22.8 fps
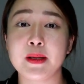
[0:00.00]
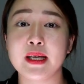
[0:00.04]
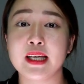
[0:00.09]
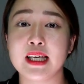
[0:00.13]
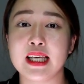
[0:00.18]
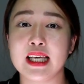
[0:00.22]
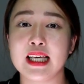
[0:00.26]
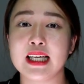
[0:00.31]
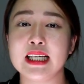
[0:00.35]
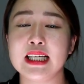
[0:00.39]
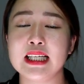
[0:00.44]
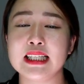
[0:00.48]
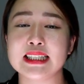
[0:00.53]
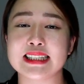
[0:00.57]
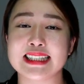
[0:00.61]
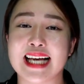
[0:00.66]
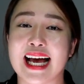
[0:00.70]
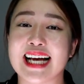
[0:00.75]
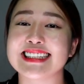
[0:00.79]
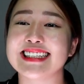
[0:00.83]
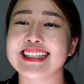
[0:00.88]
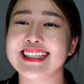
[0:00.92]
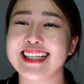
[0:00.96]
스피킹은
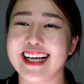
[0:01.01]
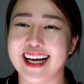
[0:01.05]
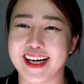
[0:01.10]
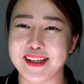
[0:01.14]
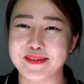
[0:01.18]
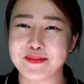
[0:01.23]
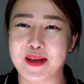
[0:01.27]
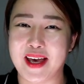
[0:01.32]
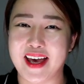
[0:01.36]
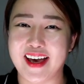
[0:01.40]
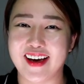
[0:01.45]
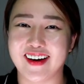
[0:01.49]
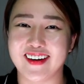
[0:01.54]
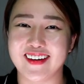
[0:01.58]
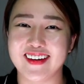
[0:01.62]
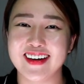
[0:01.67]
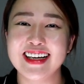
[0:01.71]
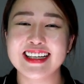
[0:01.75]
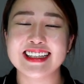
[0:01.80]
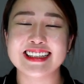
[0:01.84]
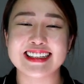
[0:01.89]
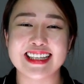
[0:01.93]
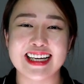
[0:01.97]

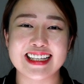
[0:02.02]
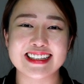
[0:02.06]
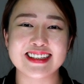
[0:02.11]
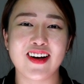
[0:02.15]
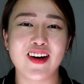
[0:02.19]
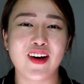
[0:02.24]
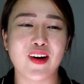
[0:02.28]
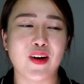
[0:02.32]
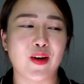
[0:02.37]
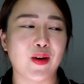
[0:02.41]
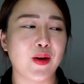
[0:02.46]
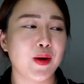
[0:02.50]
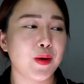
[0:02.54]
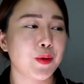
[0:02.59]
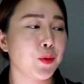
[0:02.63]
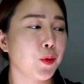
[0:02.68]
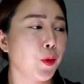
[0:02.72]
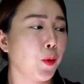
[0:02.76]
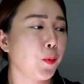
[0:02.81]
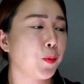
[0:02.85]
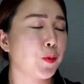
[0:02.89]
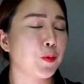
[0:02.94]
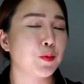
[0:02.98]
자신감이에요. 그래서
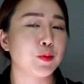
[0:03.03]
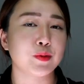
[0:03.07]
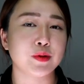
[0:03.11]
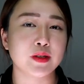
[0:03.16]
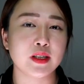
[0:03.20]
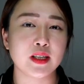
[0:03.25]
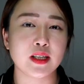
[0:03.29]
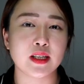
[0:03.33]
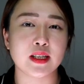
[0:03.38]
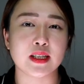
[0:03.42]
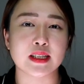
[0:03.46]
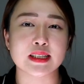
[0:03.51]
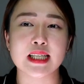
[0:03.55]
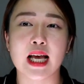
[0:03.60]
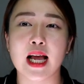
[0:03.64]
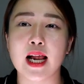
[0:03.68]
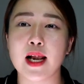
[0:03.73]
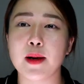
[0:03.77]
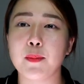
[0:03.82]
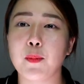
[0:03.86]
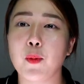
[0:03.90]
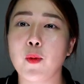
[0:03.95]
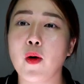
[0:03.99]
이 부분을
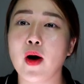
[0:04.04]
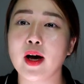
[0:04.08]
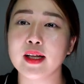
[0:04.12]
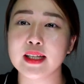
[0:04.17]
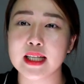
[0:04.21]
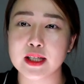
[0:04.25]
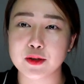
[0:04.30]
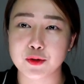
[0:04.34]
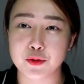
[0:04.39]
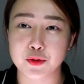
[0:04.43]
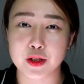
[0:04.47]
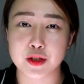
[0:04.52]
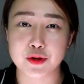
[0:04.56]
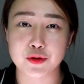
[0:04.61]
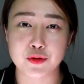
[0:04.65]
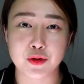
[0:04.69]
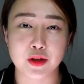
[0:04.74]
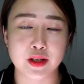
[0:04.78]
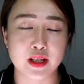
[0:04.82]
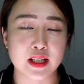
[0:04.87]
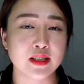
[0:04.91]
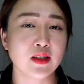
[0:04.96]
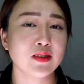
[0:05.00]
잘 보완해 주실
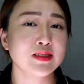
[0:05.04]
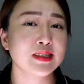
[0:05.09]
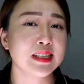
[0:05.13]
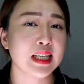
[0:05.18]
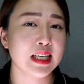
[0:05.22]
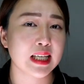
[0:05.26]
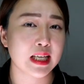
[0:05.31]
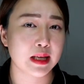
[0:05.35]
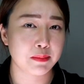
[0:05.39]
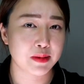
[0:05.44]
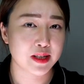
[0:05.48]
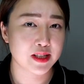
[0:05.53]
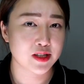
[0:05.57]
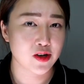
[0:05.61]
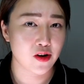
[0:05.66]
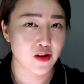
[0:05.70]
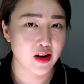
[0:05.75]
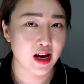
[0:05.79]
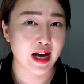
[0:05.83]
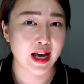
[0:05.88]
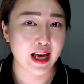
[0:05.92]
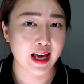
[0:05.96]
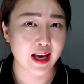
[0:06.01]
수 있는
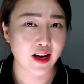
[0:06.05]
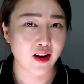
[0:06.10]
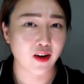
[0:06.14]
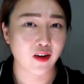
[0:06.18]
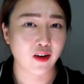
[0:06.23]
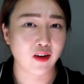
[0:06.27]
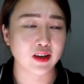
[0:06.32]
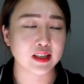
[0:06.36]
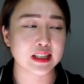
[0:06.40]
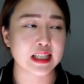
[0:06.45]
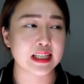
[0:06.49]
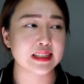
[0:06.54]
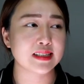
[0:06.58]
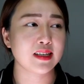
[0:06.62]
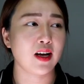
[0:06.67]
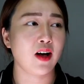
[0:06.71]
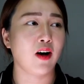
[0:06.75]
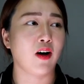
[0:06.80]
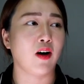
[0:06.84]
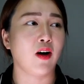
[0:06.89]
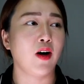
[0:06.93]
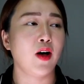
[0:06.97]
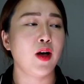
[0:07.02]
선생님이셔야 해요.
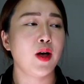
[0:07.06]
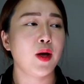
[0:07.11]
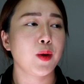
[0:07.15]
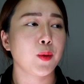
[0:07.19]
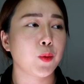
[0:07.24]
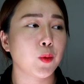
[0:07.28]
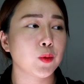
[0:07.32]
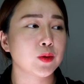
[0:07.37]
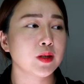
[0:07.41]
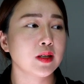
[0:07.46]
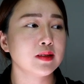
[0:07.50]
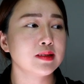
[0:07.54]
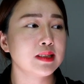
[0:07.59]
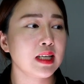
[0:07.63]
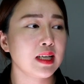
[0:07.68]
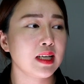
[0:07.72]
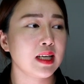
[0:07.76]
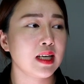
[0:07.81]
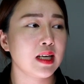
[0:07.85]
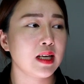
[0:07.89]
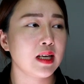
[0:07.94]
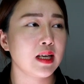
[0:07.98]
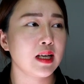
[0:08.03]
그래서 그
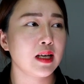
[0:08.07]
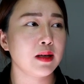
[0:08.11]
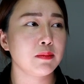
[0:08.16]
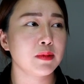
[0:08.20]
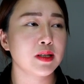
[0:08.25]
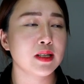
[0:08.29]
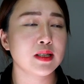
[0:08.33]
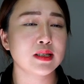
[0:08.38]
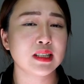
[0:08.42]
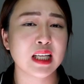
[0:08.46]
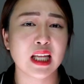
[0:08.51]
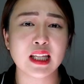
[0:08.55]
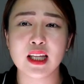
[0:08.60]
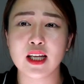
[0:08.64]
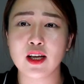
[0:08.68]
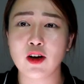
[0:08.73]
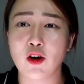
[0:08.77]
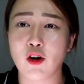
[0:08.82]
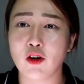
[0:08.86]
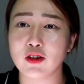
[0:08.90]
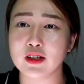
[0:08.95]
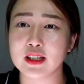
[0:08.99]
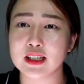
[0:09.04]
선생님을
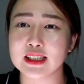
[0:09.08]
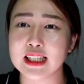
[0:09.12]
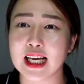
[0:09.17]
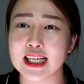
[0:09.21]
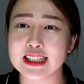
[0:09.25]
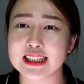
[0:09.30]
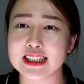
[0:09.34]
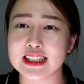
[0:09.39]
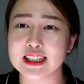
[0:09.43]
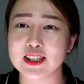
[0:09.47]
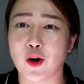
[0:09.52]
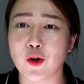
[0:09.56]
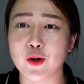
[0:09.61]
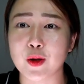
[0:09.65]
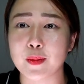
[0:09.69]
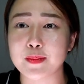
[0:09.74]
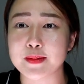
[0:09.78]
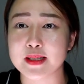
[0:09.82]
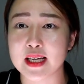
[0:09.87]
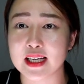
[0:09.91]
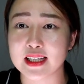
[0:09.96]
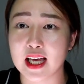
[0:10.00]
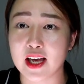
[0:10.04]
찾는 거는 사실
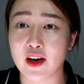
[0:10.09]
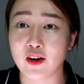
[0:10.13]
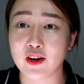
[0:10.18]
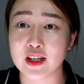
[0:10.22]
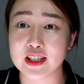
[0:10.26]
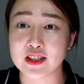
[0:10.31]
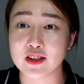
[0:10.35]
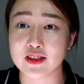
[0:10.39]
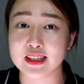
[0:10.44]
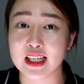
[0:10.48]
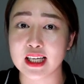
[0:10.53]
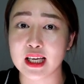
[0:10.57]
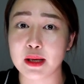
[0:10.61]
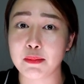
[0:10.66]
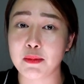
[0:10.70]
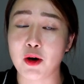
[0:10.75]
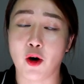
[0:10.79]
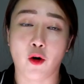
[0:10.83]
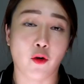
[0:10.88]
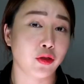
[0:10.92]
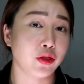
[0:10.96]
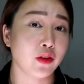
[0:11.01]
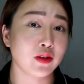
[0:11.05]
어렵잖아요. 이
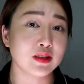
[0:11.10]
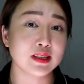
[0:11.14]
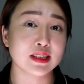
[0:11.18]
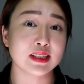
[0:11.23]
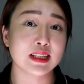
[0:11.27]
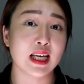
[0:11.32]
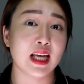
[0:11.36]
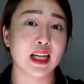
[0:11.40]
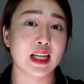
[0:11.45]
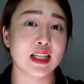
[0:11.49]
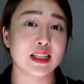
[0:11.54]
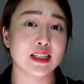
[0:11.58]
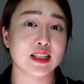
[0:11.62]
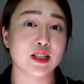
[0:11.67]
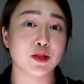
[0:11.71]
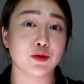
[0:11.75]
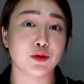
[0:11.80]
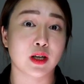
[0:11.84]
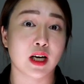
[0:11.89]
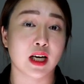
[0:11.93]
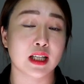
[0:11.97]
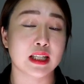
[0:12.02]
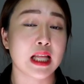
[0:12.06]
선생님이 어떤 스타일인지
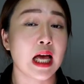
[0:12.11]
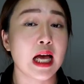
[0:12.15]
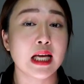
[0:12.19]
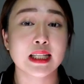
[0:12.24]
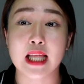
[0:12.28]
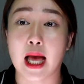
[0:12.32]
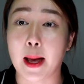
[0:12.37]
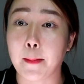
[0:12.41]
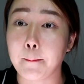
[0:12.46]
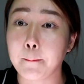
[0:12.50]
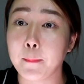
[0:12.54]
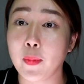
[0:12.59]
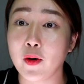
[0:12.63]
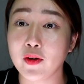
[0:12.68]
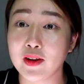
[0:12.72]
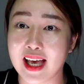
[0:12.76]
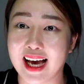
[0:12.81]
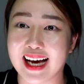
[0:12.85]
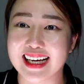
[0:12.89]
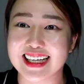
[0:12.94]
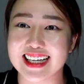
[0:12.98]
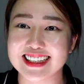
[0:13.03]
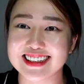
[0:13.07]
우리가
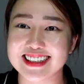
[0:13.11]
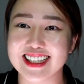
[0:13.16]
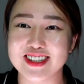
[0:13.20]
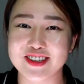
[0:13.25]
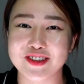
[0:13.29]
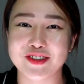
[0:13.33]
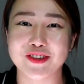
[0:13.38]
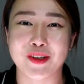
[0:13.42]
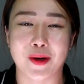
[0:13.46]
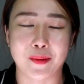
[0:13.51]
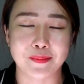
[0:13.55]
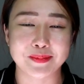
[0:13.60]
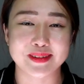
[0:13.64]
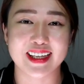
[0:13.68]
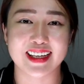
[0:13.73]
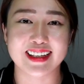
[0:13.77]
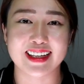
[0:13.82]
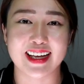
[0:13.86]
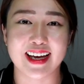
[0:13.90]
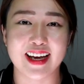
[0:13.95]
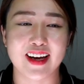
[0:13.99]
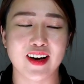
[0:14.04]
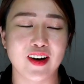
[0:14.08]
단번에 알아챌 수는
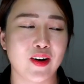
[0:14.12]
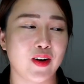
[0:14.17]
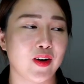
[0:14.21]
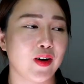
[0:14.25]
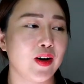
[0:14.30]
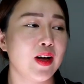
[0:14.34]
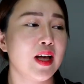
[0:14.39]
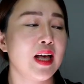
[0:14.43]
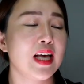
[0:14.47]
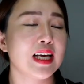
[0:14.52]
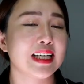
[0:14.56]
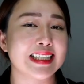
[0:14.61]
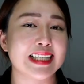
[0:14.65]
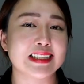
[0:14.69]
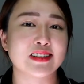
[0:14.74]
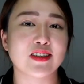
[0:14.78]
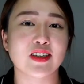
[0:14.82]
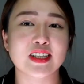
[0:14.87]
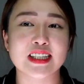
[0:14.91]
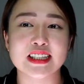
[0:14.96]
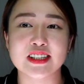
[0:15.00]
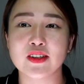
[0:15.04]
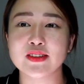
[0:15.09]
없잖아요.
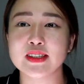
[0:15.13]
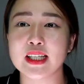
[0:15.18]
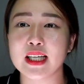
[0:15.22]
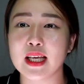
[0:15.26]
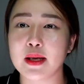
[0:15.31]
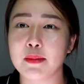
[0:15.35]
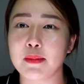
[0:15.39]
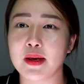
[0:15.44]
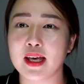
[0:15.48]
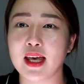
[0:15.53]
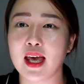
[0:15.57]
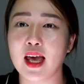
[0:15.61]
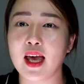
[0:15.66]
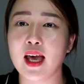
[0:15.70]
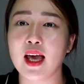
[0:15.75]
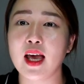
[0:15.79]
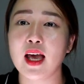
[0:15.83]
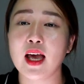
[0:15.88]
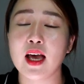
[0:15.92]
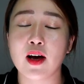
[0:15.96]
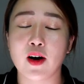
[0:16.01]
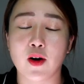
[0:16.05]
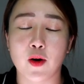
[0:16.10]
그래서 그
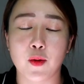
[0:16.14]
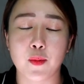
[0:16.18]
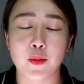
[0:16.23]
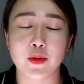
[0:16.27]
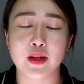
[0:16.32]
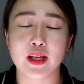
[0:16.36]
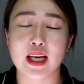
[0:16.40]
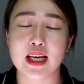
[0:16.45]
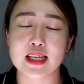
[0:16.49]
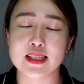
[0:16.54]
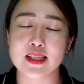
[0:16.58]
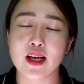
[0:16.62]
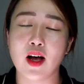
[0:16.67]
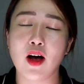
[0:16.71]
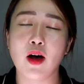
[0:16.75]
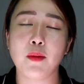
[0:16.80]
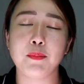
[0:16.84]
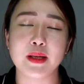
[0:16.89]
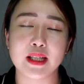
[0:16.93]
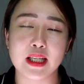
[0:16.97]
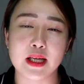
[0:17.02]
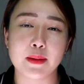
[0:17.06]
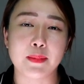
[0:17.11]
선생님에게
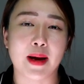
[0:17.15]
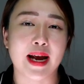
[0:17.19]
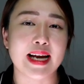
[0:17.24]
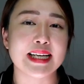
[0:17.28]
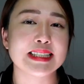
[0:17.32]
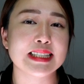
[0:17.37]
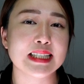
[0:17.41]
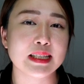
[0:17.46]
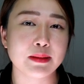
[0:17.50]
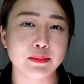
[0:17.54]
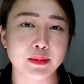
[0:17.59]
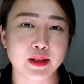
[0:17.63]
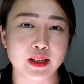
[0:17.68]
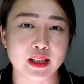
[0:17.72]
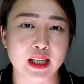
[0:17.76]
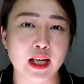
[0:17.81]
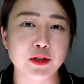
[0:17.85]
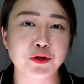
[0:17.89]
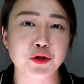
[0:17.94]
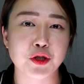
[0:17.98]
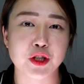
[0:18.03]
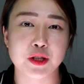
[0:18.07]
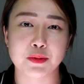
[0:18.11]
어머니께서 미리 말씀을
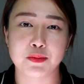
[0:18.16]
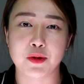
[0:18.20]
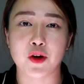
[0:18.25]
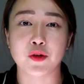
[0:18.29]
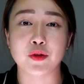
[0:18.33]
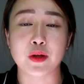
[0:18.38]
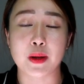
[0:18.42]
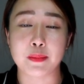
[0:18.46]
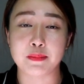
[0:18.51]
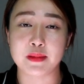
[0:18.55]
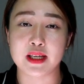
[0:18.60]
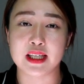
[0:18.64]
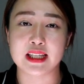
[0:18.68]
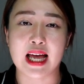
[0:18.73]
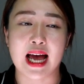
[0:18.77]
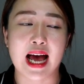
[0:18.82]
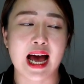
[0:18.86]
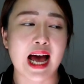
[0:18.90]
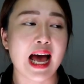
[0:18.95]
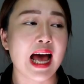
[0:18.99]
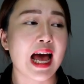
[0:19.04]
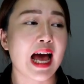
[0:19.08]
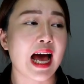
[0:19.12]
해주시면
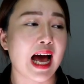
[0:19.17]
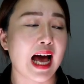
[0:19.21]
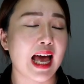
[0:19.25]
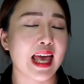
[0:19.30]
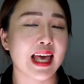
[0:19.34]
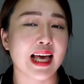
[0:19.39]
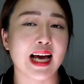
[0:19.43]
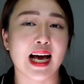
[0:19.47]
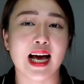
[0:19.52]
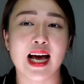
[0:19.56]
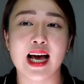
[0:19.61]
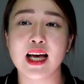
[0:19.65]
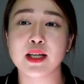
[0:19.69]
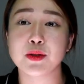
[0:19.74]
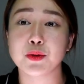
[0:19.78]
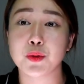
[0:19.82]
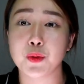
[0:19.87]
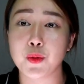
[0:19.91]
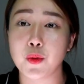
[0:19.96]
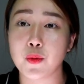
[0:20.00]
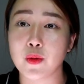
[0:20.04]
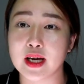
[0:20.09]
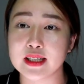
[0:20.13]
됩니다. 아이가
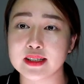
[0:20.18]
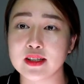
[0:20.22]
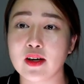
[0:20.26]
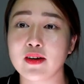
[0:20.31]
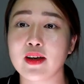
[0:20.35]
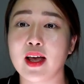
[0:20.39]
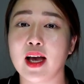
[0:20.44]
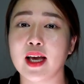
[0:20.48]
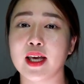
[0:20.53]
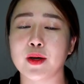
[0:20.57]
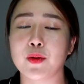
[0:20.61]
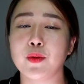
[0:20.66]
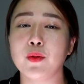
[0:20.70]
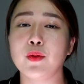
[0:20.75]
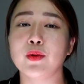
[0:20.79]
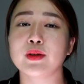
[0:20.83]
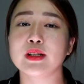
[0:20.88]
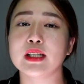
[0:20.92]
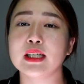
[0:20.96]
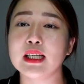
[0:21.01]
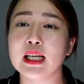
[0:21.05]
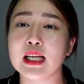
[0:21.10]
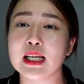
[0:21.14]
조용한
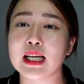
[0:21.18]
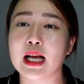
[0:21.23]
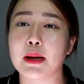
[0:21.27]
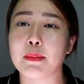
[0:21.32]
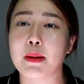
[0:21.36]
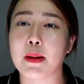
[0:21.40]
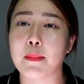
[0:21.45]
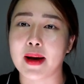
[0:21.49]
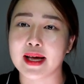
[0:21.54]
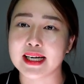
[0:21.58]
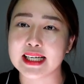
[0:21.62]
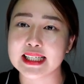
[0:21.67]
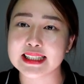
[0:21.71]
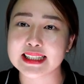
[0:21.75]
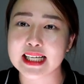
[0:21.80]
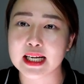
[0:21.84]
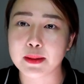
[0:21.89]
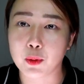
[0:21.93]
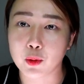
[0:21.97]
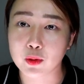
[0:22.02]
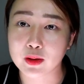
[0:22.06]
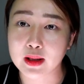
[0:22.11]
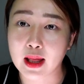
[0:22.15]
성향이고 틀릴까봐 말을 잘